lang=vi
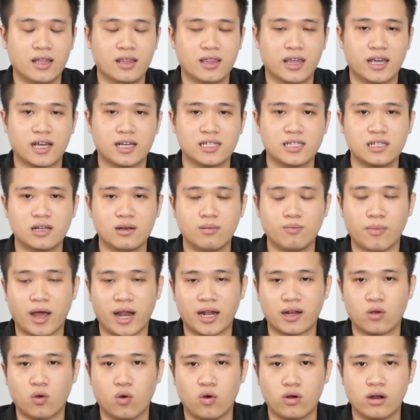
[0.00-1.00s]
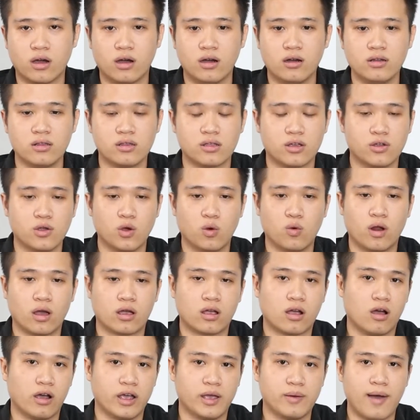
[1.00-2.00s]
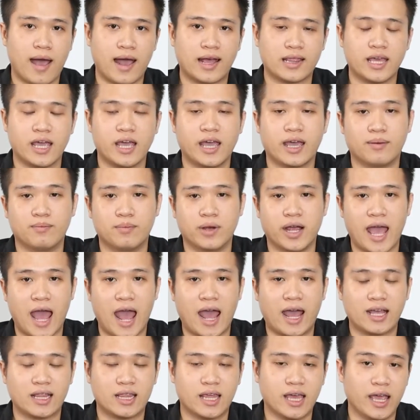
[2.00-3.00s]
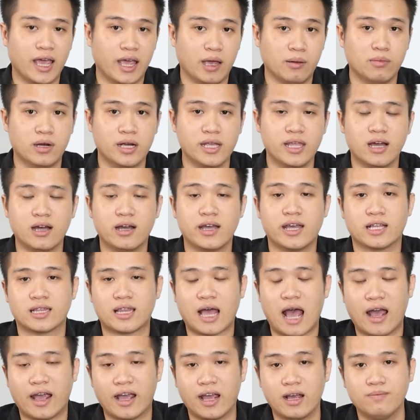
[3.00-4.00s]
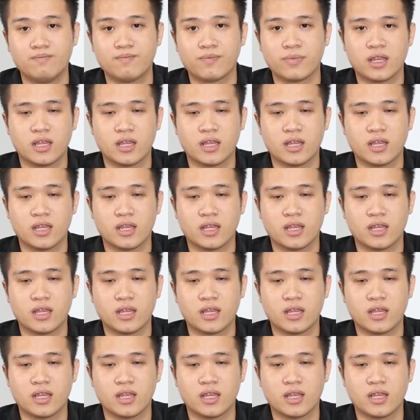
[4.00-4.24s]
thì cái sức mạnh của nó cho dù là coi i3 thế hệ 12 thế hệ mới nhất hiện tại á,